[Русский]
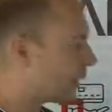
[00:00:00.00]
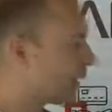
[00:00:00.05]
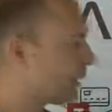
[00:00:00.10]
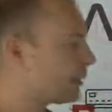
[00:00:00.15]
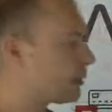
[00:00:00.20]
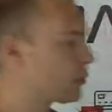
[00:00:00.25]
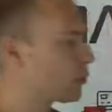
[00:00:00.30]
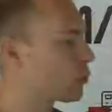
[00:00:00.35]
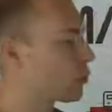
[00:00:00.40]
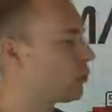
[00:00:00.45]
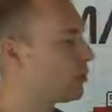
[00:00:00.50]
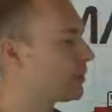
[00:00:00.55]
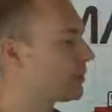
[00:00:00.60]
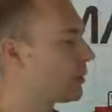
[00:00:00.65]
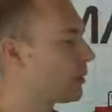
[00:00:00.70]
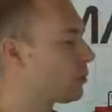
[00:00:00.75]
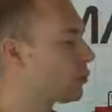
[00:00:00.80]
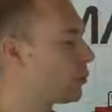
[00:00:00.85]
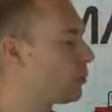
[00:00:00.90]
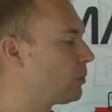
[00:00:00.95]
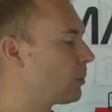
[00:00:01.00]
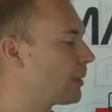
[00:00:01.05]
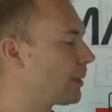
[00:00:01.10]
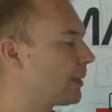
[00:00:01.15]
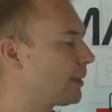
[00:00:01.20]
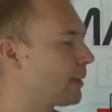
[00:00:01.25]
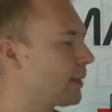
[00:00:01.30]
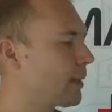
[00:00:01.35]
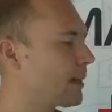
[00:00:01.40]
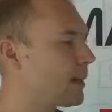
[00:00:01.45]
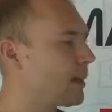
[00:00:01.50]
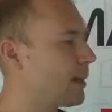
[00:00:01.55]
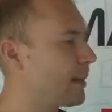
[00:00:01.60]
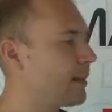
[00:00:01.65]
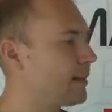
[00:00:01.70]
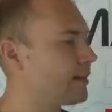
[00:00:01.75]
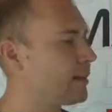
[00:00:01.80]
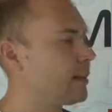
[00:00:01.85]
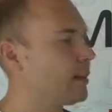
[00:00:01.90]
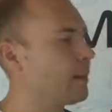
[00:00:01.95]
Третье, что у вас должно быть, это
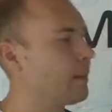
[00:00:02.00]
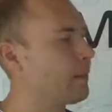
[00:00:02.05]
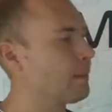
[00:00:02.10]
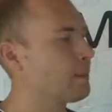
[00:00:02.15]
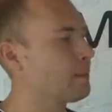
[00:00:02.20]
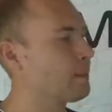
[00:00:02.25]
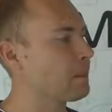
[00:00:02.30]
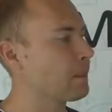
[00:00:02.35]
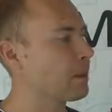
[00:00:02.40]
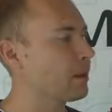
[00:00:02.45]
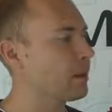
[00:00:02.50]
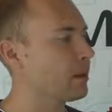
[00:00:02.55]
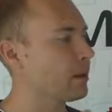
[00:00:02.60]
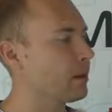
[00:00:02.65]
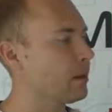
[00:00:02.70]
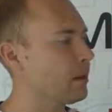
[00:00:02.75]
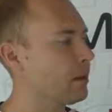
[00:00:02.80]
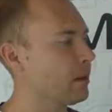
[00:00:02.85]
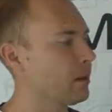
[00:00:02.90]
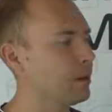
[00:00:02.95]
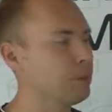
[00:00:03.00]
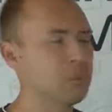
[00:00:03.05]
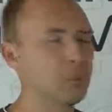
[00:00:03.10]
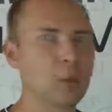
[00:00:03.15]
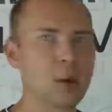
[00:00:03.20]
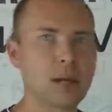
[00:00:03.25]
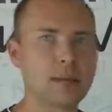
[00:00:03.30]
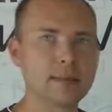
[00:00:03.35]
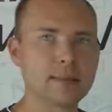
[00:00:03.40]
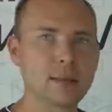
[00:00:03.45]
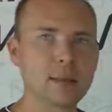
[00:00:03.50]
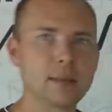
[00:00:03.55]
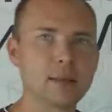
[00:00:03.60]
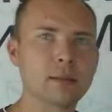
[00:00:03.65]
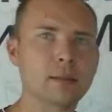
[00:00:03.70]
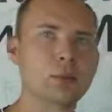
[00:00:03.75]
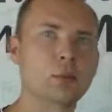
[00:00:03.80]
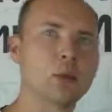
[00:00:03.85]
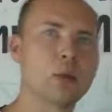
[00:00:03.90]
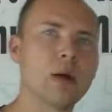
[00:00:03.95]
какая-то э, база,
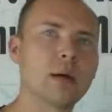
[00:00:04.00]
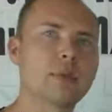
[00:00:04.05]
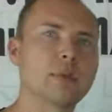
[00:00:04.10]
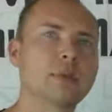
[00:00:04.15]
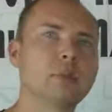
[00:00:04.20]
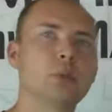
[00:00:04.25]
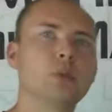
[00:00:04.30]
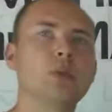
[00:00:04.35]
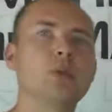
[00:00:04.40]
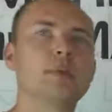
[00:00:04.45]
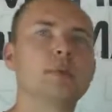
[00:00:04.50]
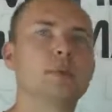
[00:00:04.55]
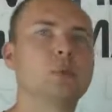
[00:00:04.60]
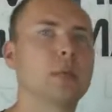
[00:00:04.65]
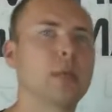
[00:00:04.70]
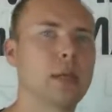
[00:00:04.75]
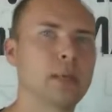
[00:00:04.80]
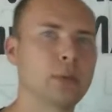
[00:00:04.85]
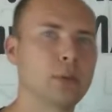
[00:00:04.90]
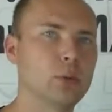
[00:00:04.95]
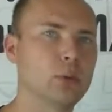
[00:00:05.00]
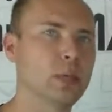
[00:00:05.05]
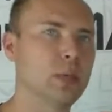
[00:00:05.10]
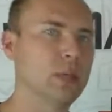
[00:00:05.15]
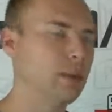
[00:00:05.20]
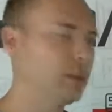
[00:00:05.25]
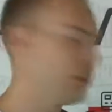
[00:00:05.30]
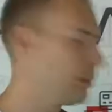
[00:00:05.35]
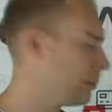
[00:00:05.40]
куда вы будете собирать людей.